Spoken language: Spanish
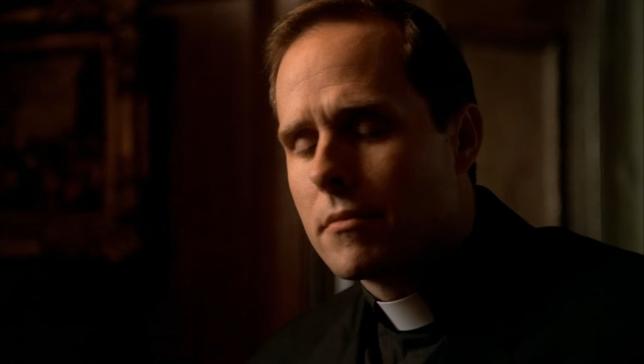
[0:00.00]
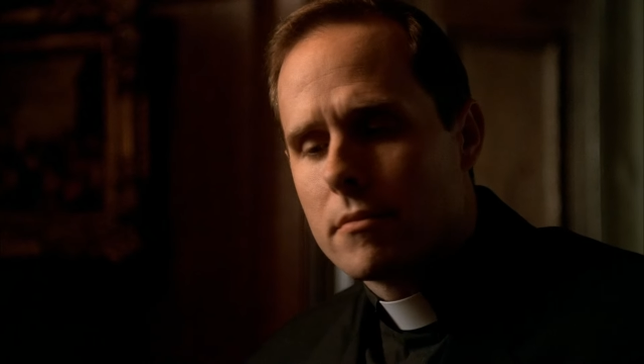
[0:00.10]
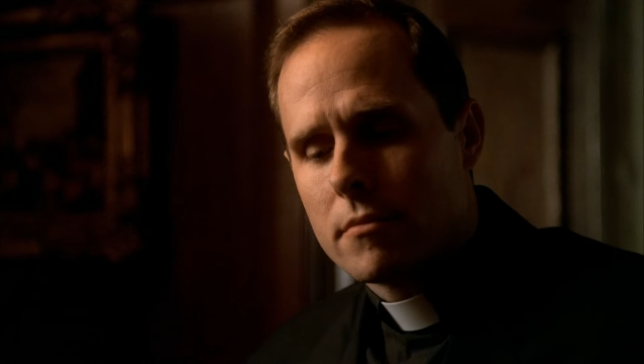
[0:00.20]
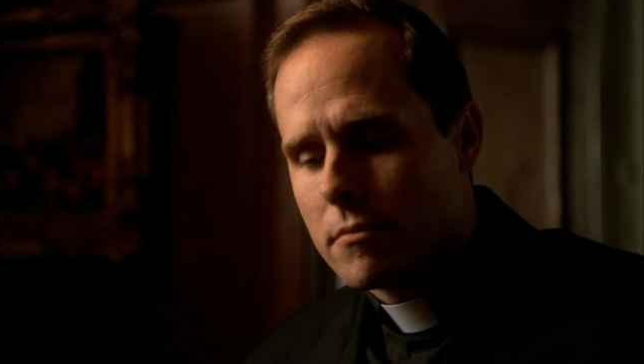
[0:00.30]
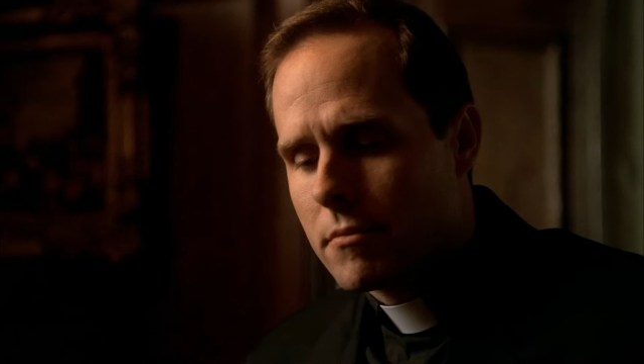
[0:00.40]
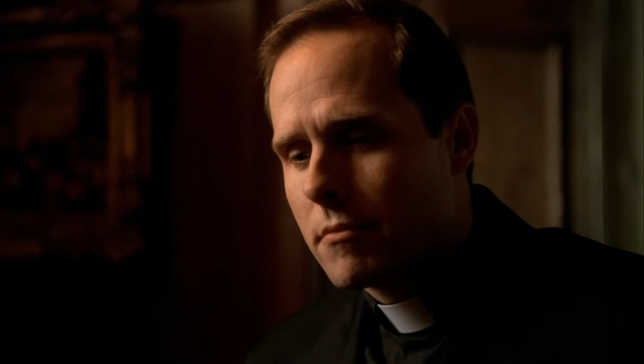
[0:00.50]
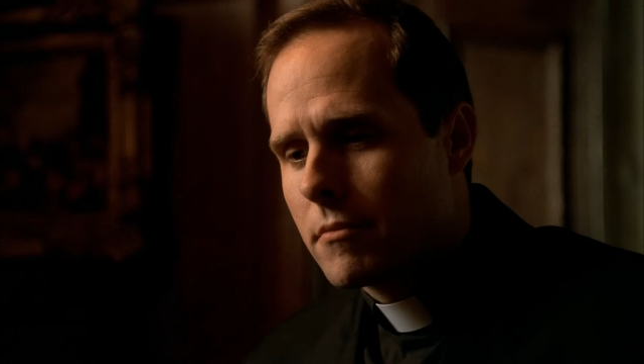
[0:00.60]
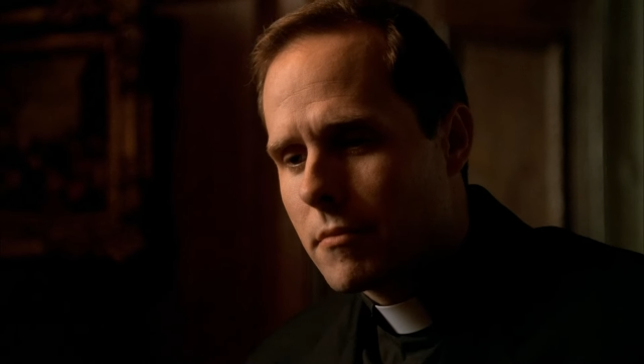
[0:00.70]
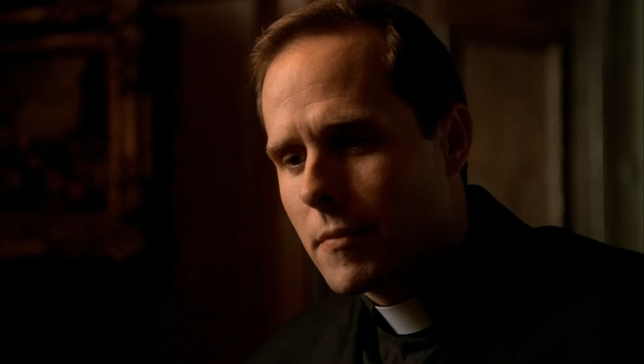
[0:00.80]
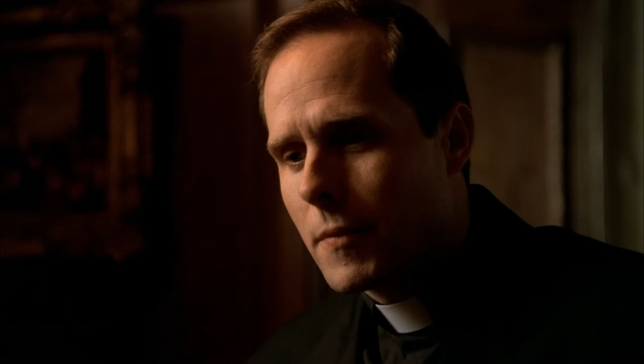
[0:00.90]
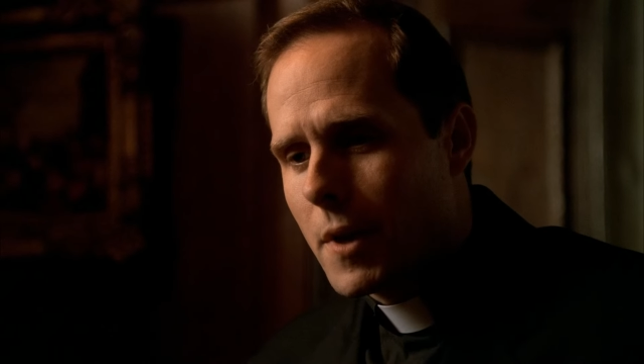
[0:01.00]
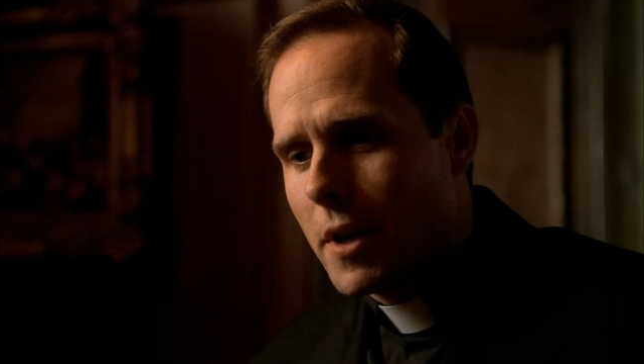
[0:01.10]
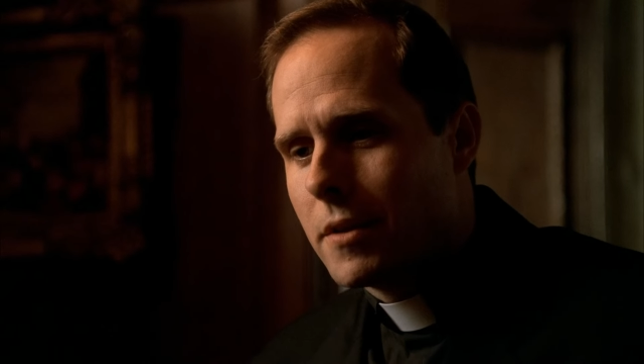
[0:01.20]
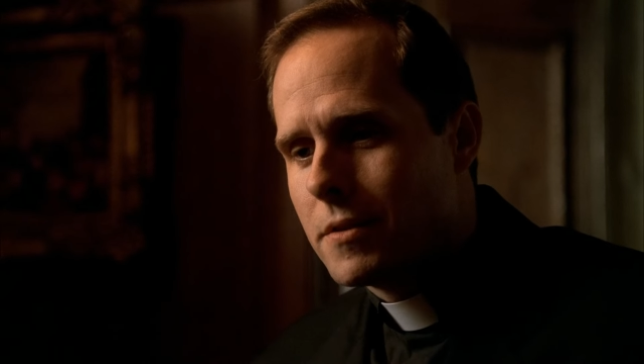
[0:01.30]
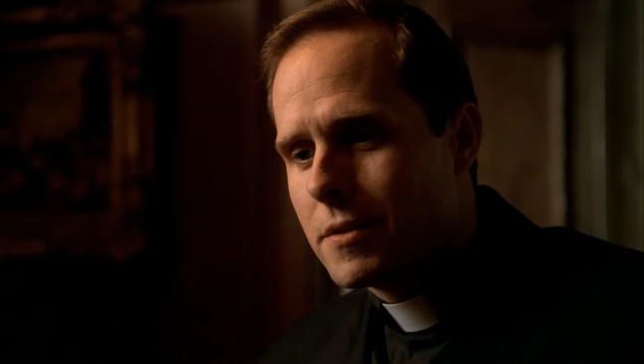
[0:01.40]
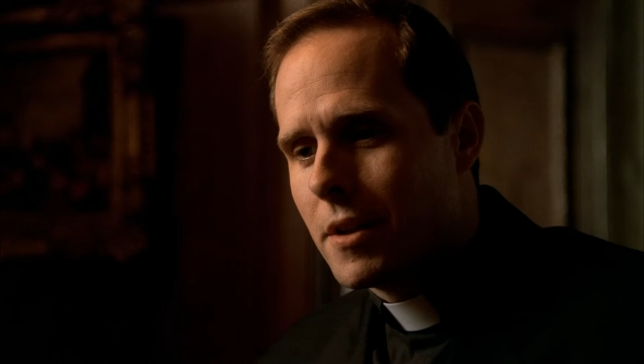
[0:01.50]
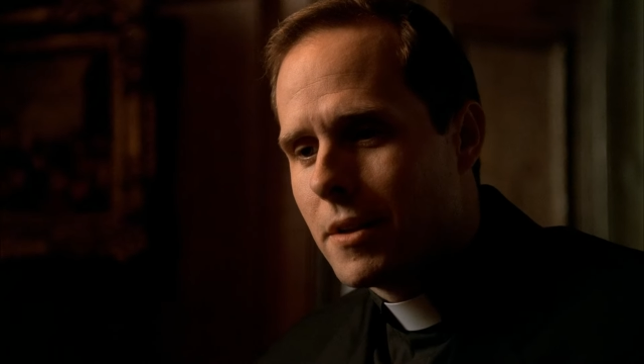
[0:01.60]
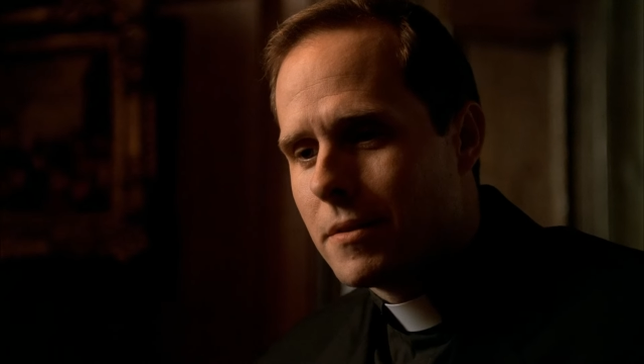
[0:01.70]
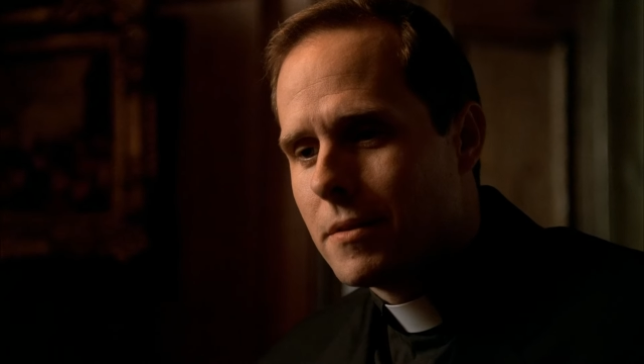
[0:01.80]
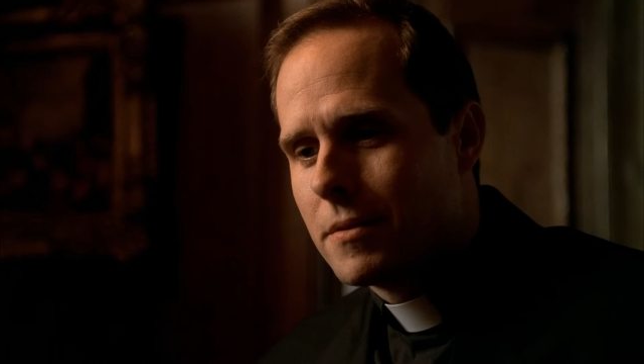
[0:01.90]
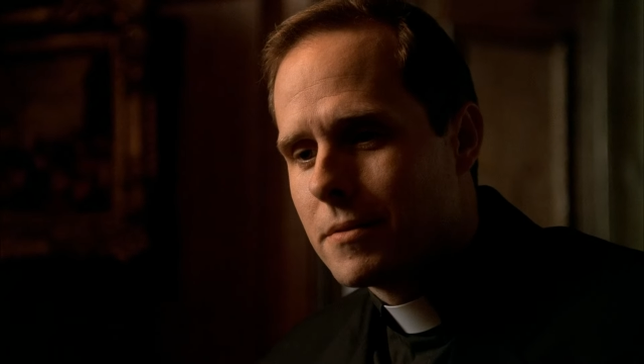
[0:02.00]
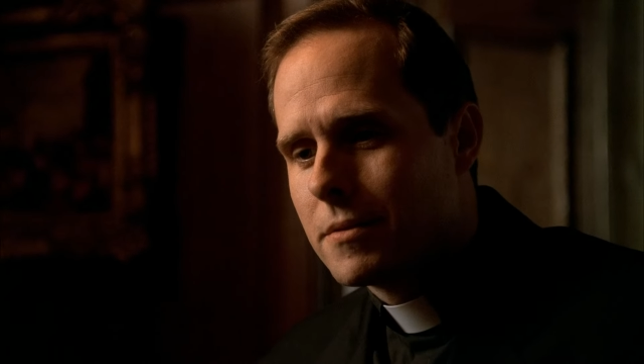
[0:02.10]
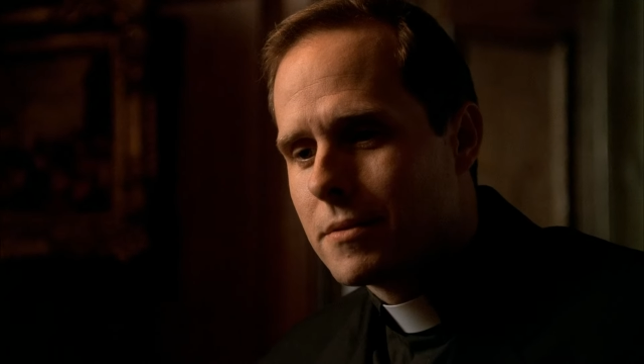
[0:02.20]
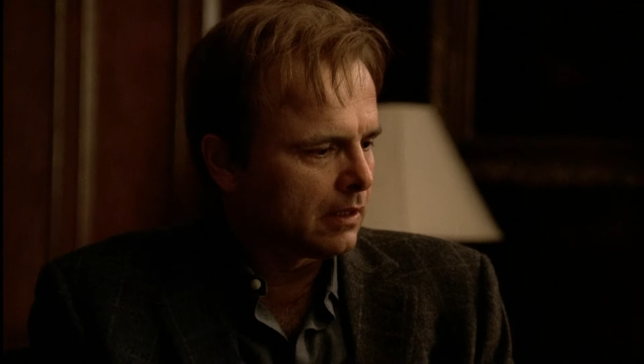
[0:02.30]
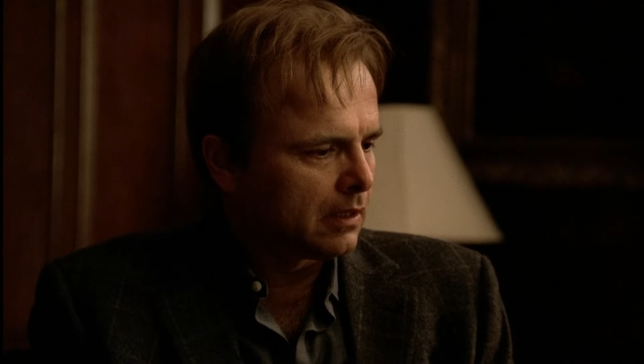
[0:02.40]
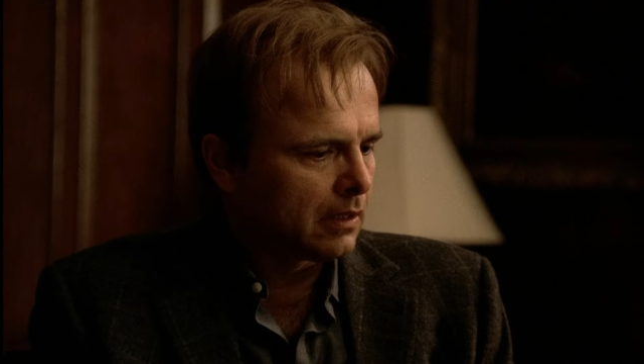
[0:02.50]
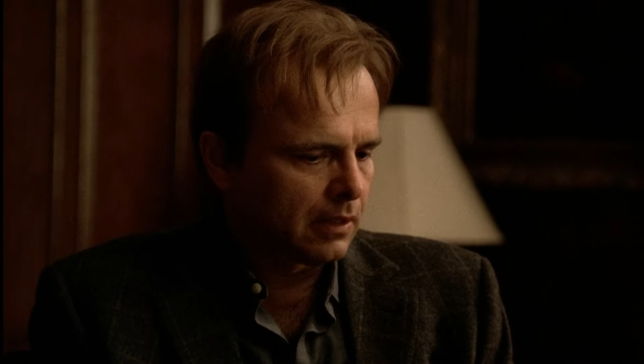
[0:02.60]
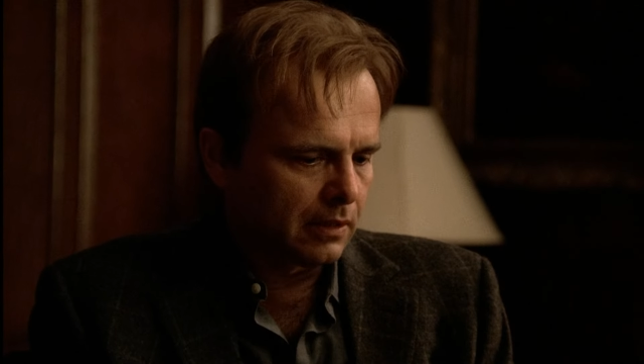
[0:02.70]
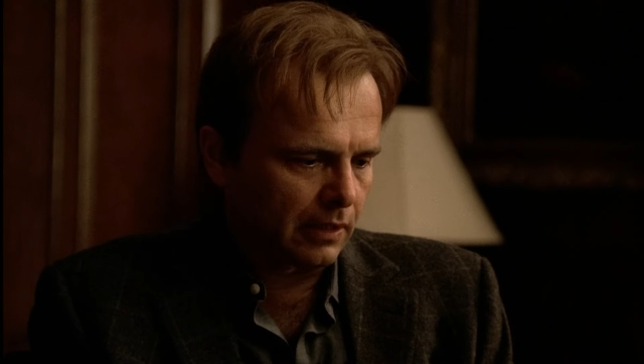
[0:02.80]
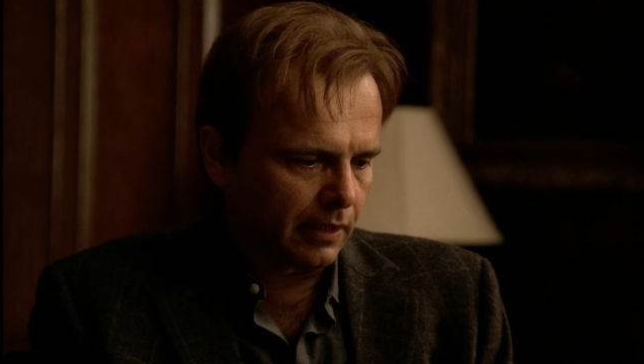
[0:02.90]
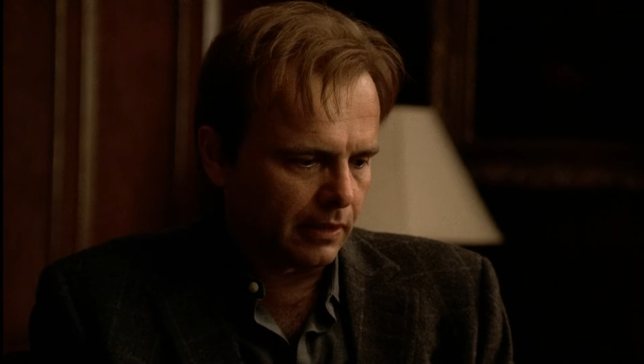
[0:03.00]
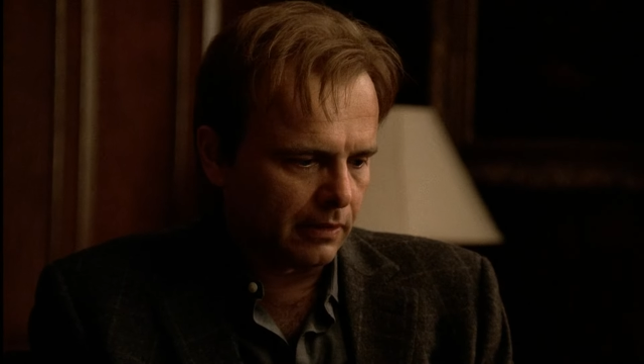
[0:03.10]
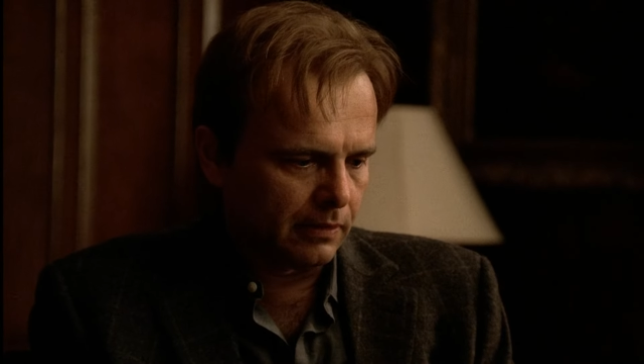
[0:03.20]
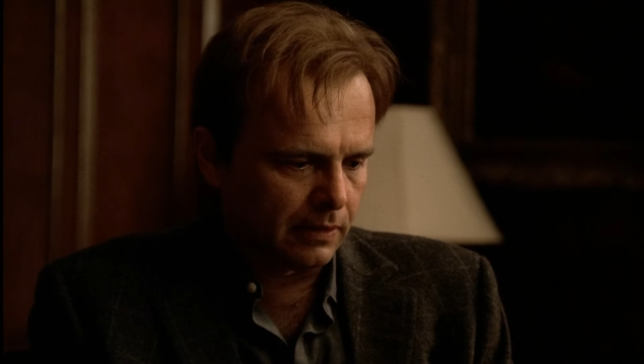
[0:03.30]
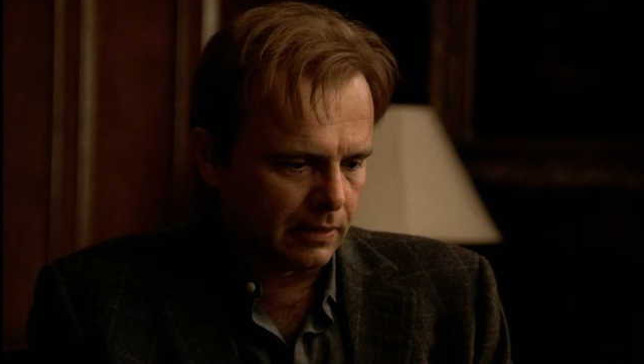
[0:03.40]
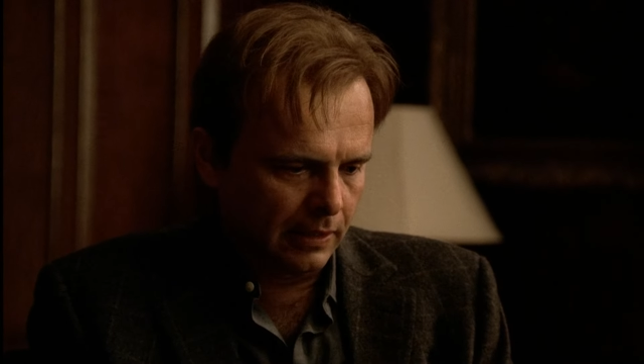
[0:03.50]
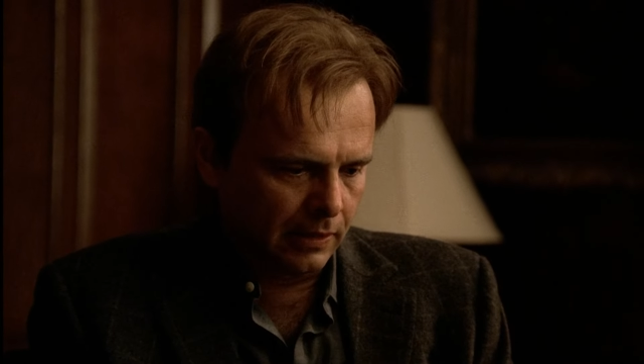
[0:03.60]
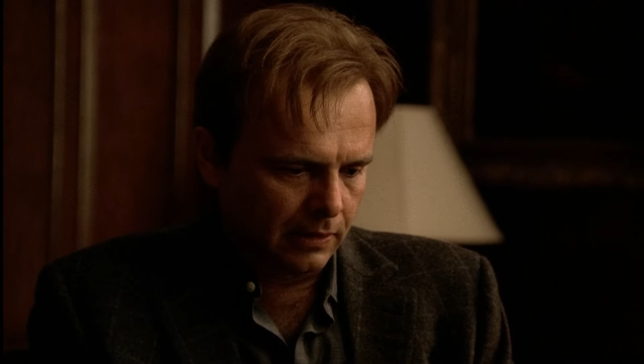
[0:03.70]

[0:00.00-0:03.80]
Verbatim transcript: único que tiene que recurrir. Indignado por la injusticia de un